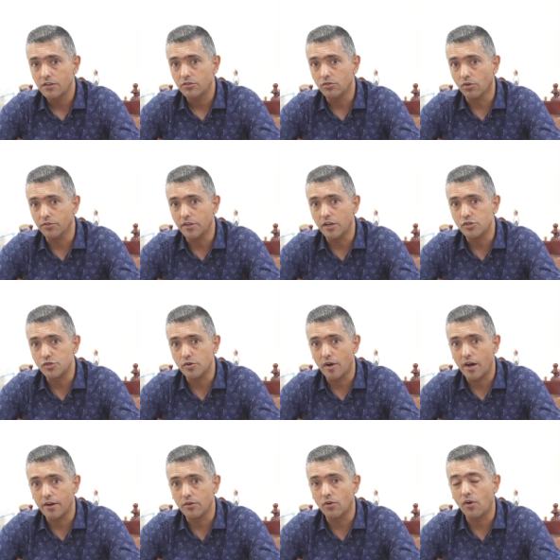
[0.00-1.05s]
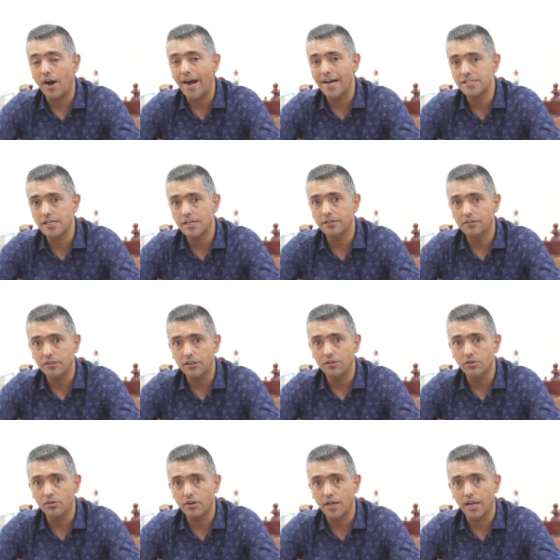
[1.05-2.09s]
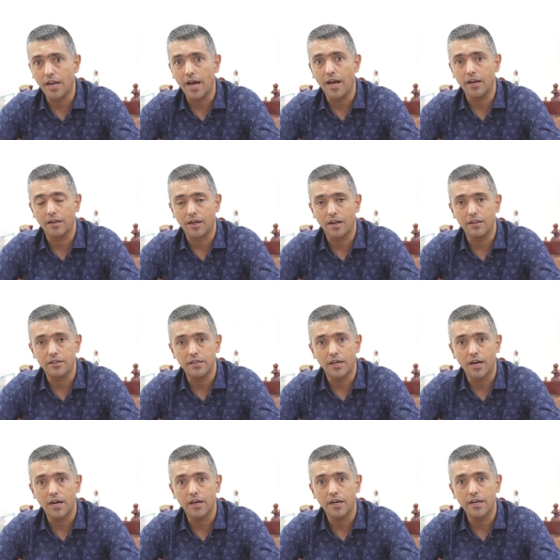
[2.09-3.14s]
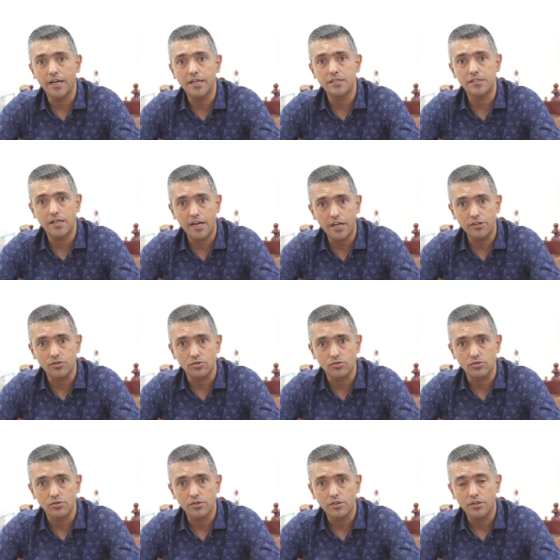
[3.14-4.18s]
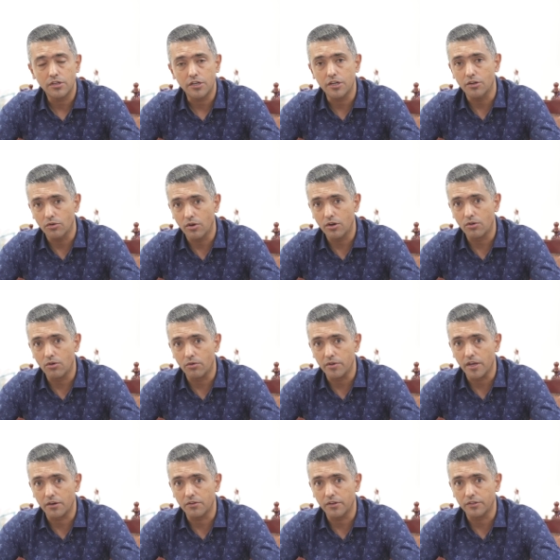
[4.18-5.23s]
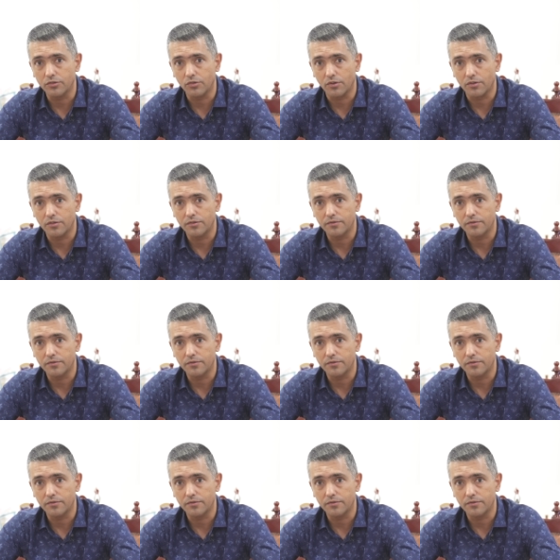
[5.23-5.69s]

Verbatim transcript: donde el ciudadano ha sentido que la alcaldía es de ellos y no del gobierno de turno.